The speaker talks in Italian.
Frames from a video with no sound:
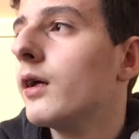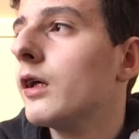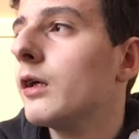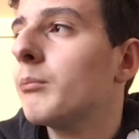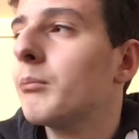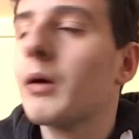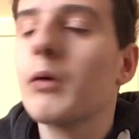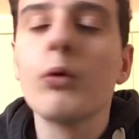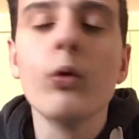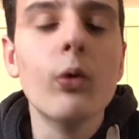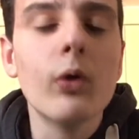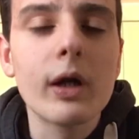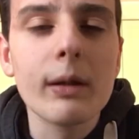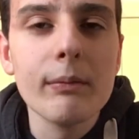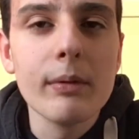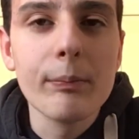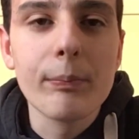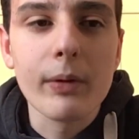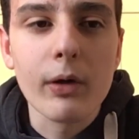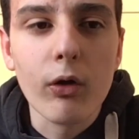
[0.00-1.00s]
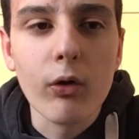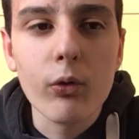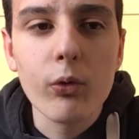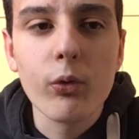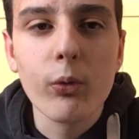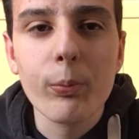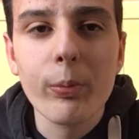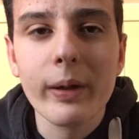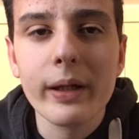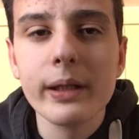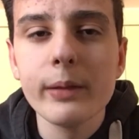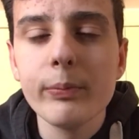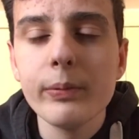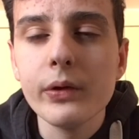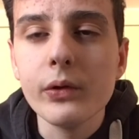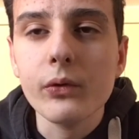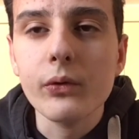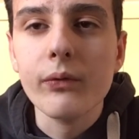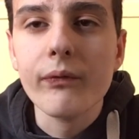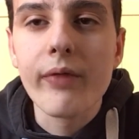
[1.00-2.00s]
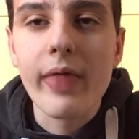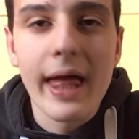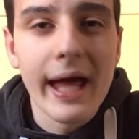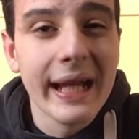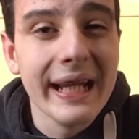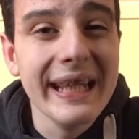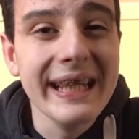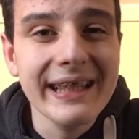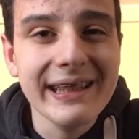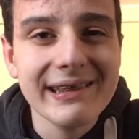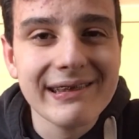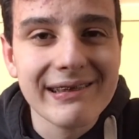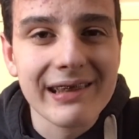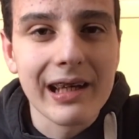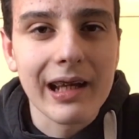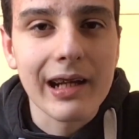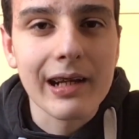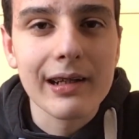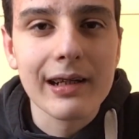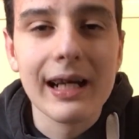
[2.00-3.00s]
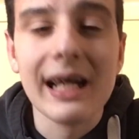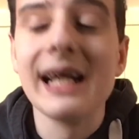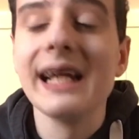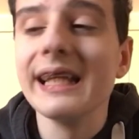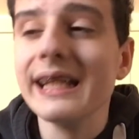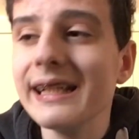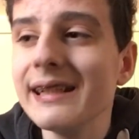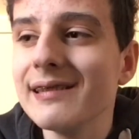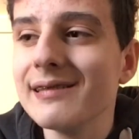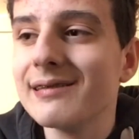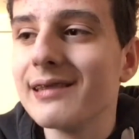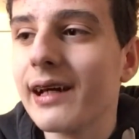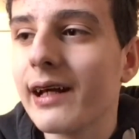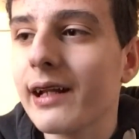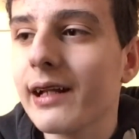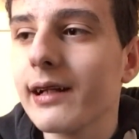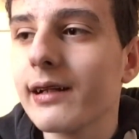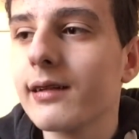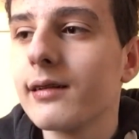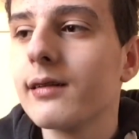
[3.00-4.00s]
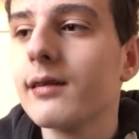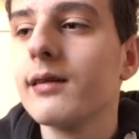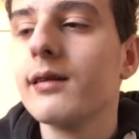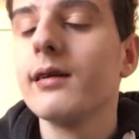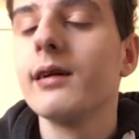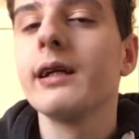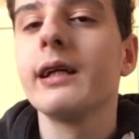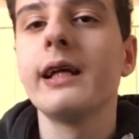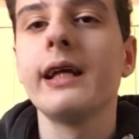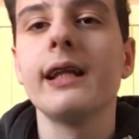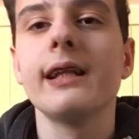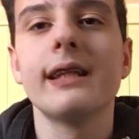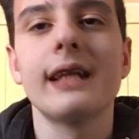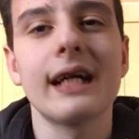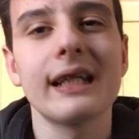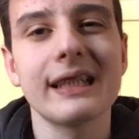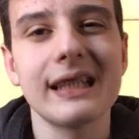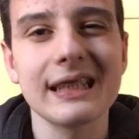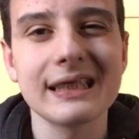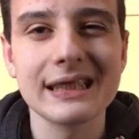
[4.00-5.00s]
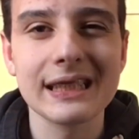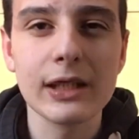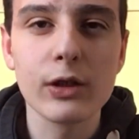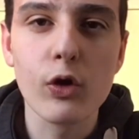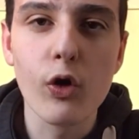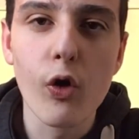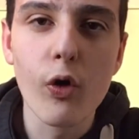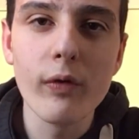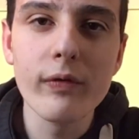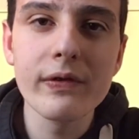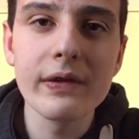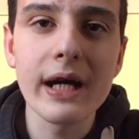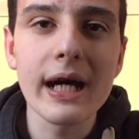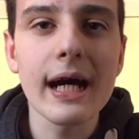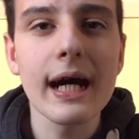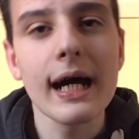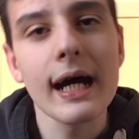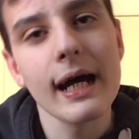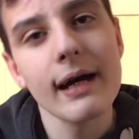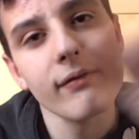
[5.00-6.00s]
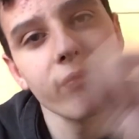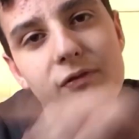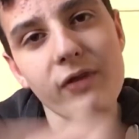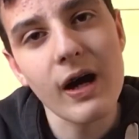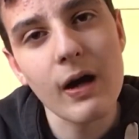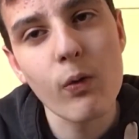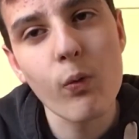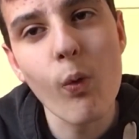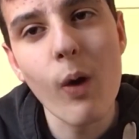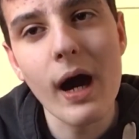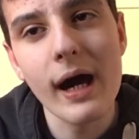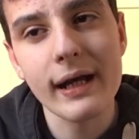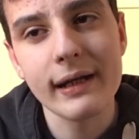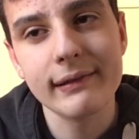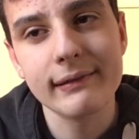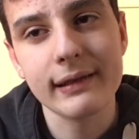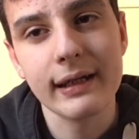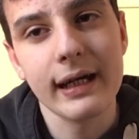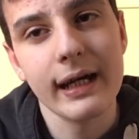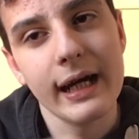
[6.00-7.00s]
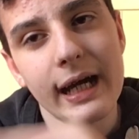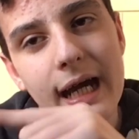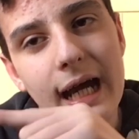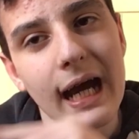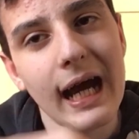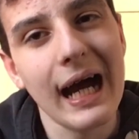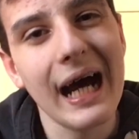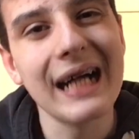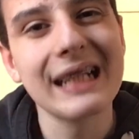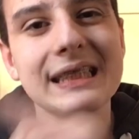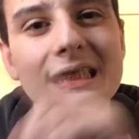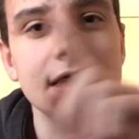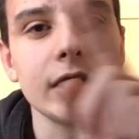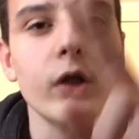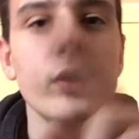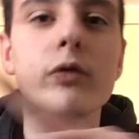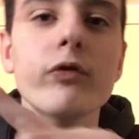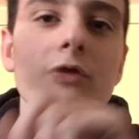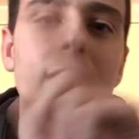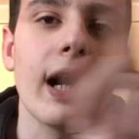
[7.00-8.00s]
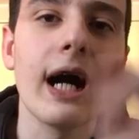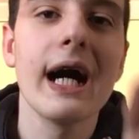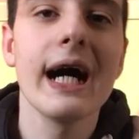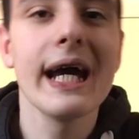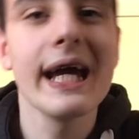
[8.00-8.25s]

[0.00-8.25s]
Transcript: Ma quello che mi preoccupa di più è l'Inter, è l'Inter che da, da seconda va quarta, anzi non va,